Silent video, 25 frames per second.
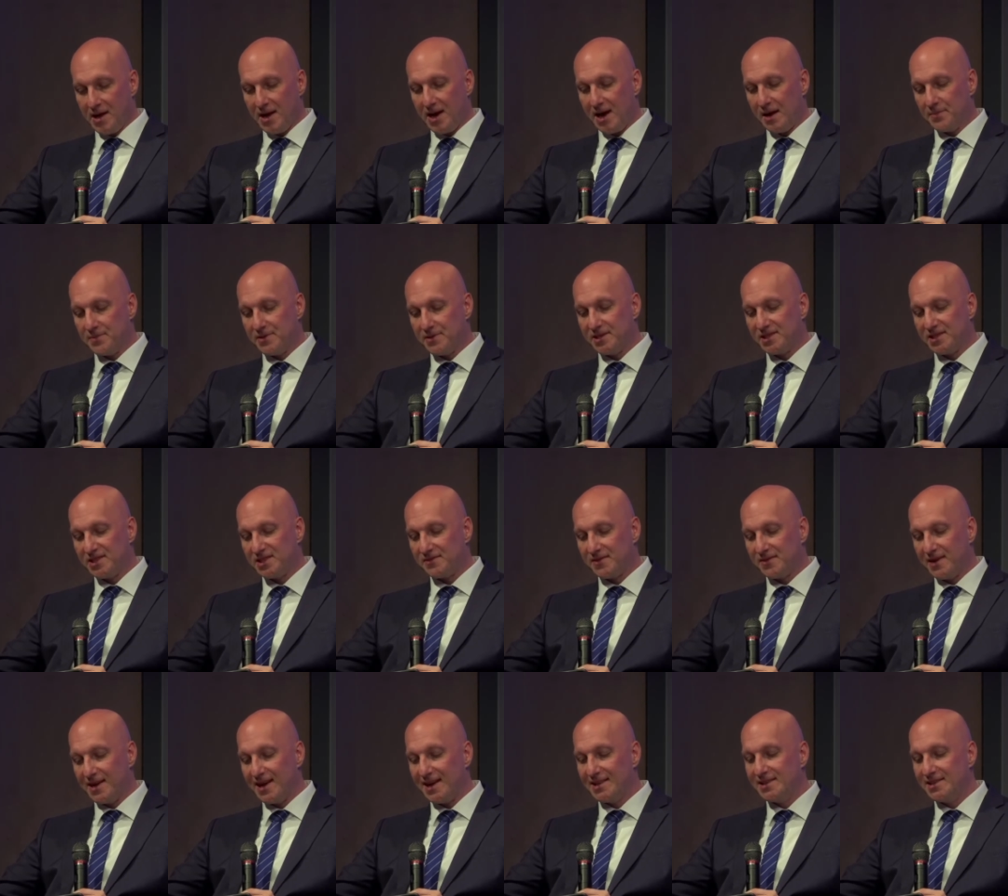Absatz
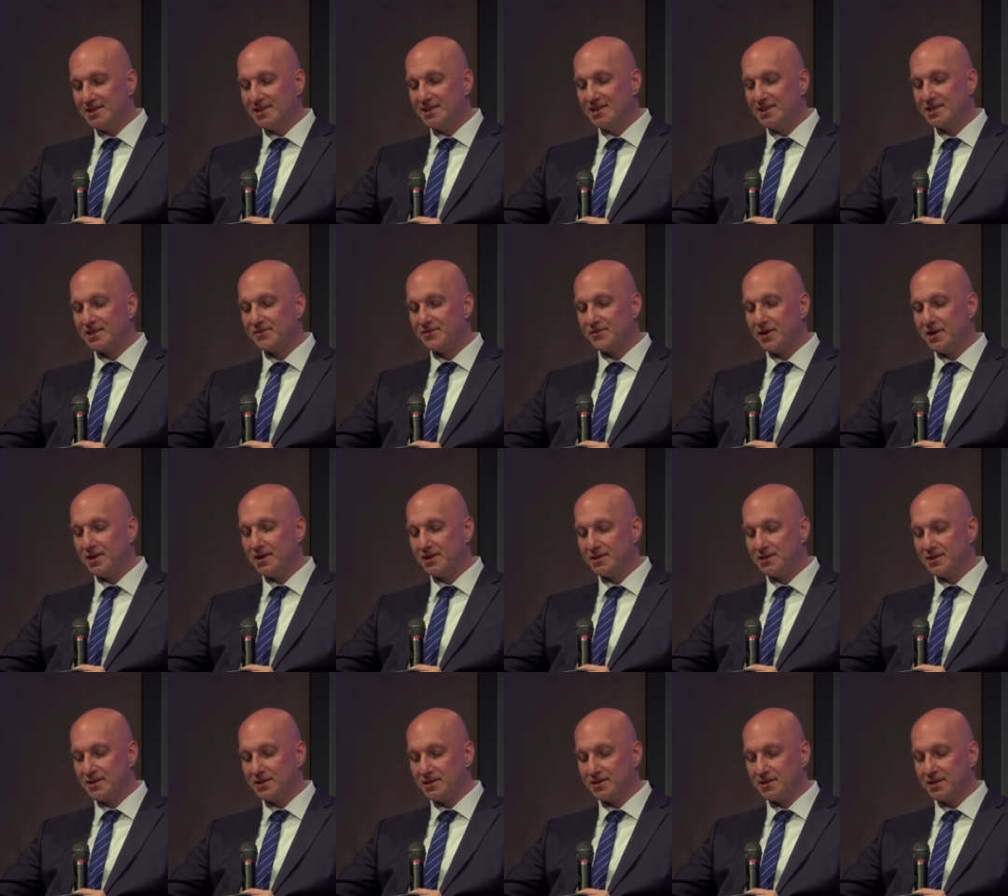2 ein
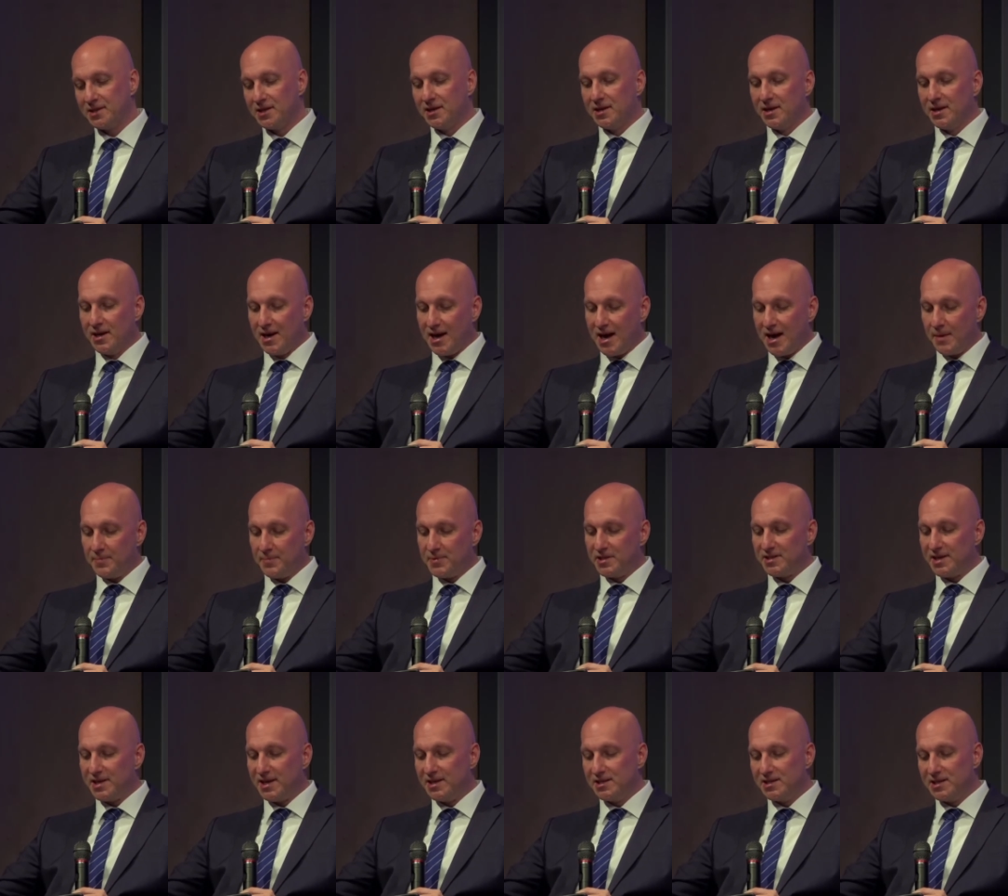Dienstverhältnis.
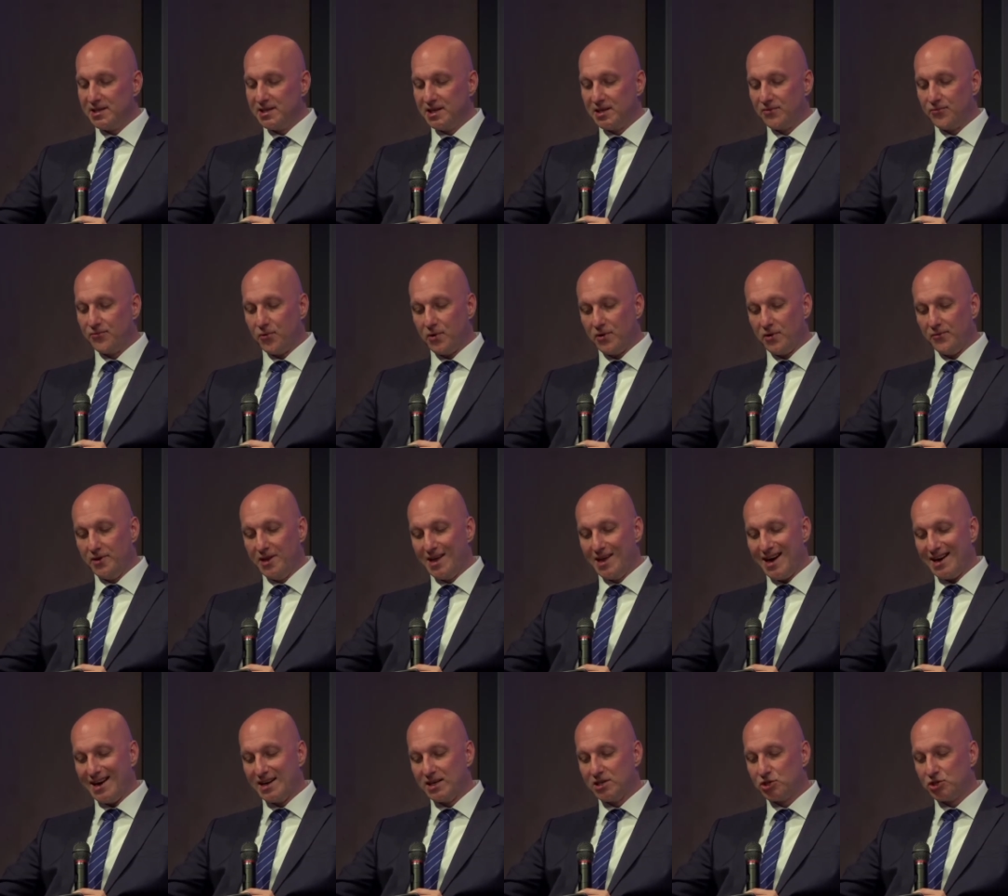Absatz 1 liegt vor, wenn
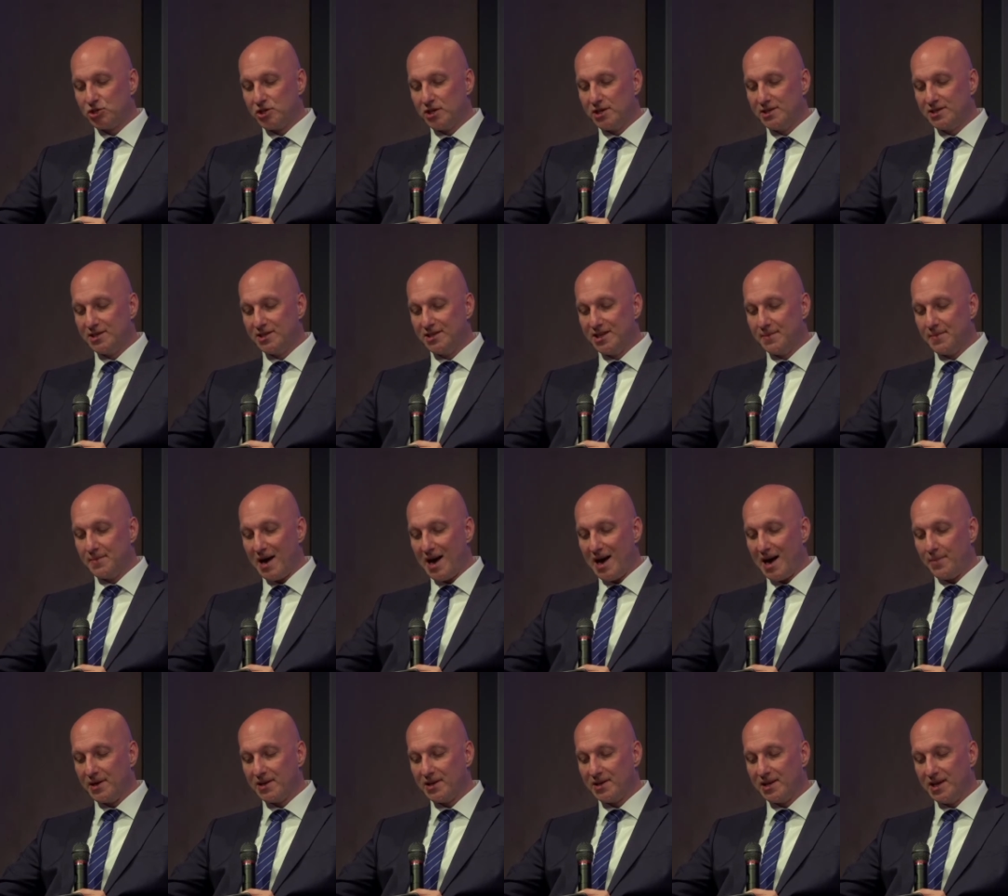der Angestellte dem
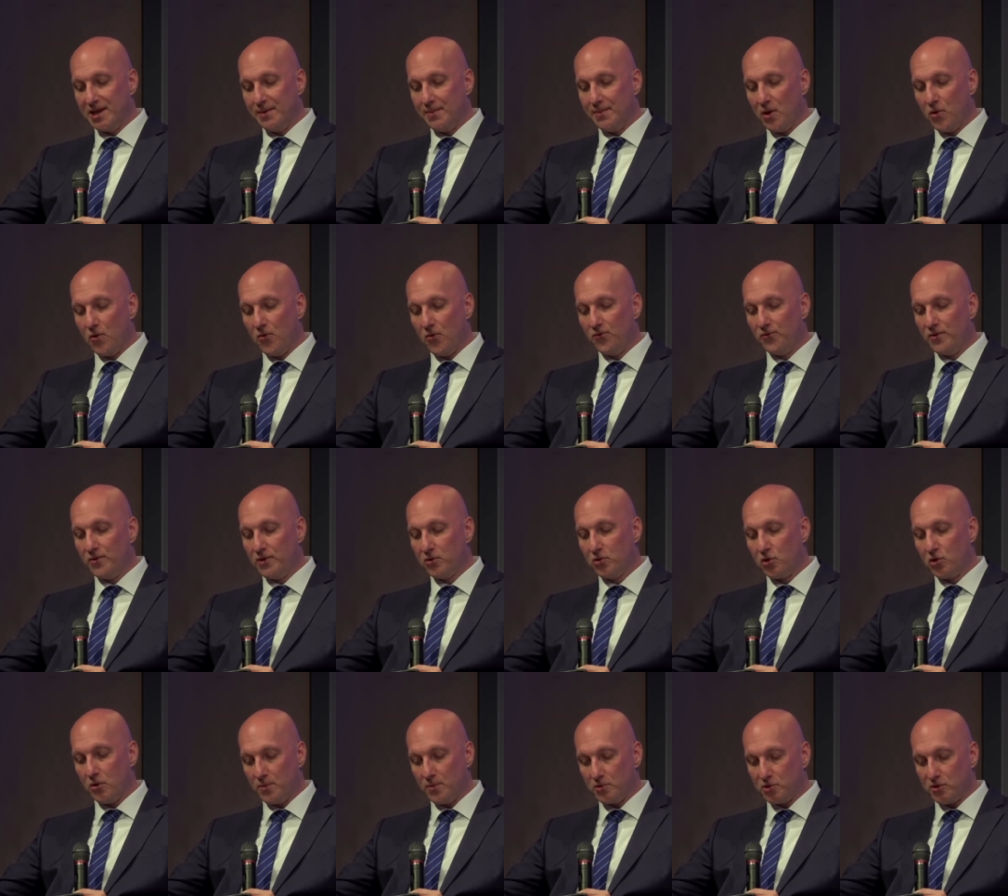Arbeitgeber, öffentliche
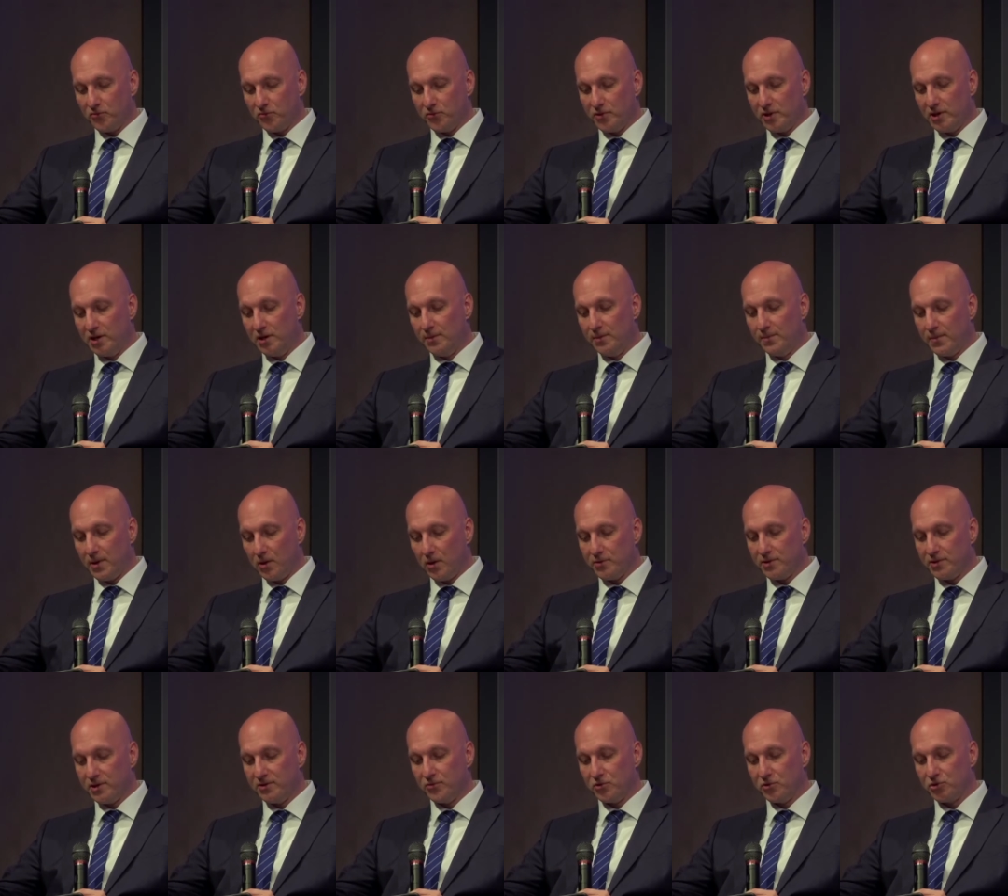Körperschaft, Unternehmen,
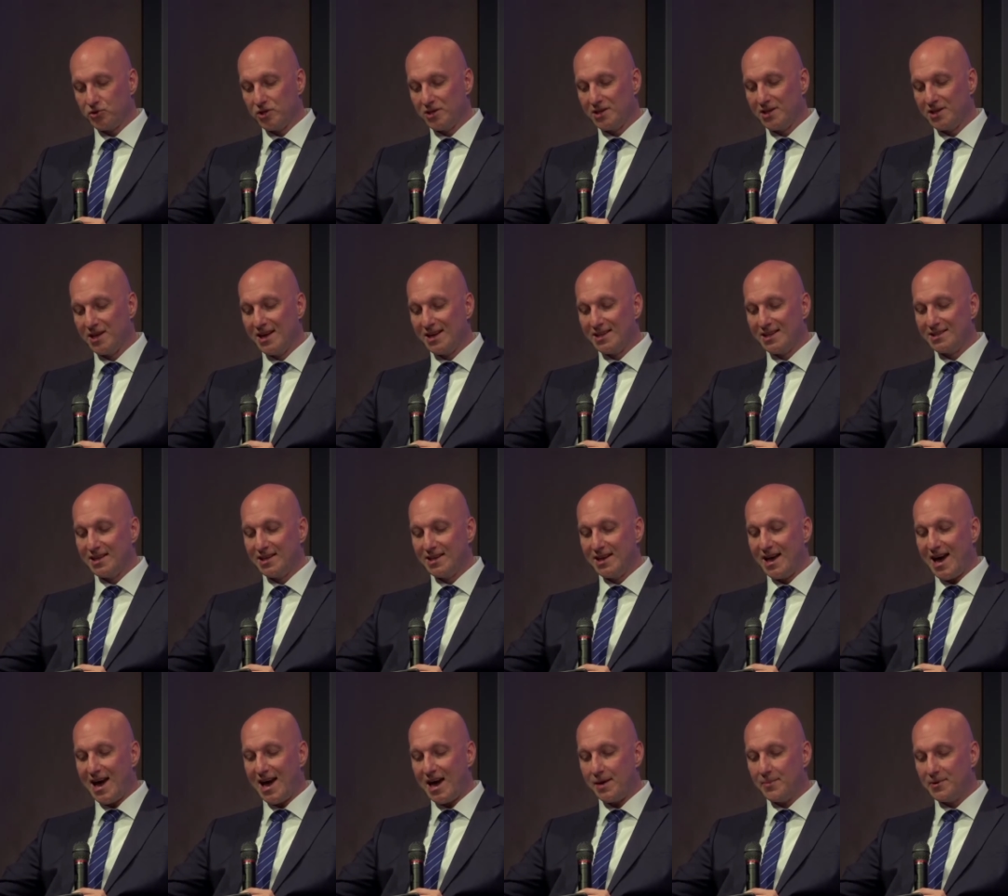Haushaltsvorstand
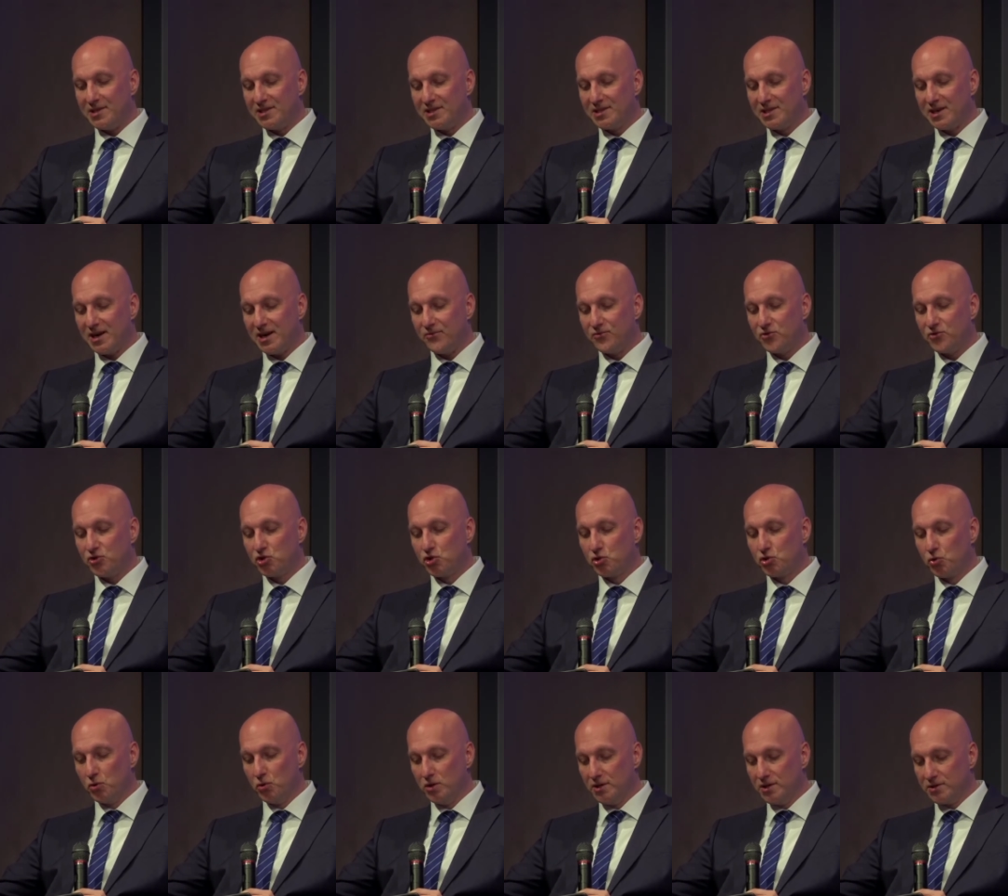seine Arbeitskraft
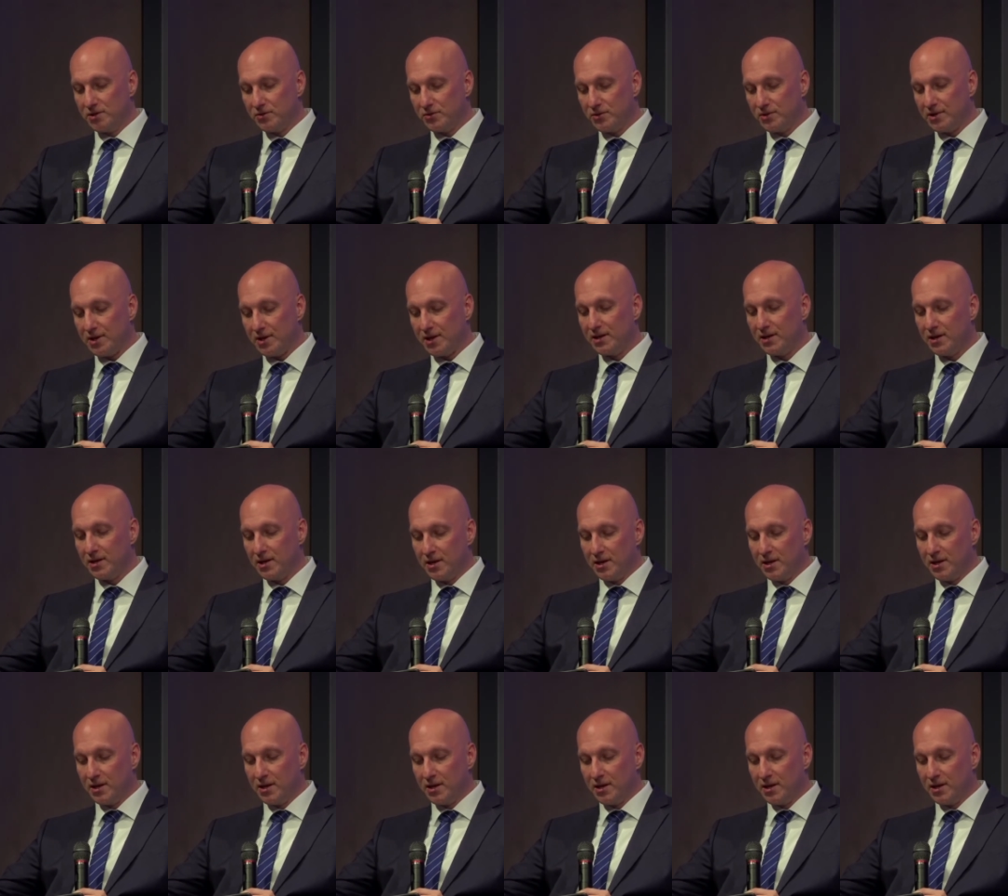schuldet und dann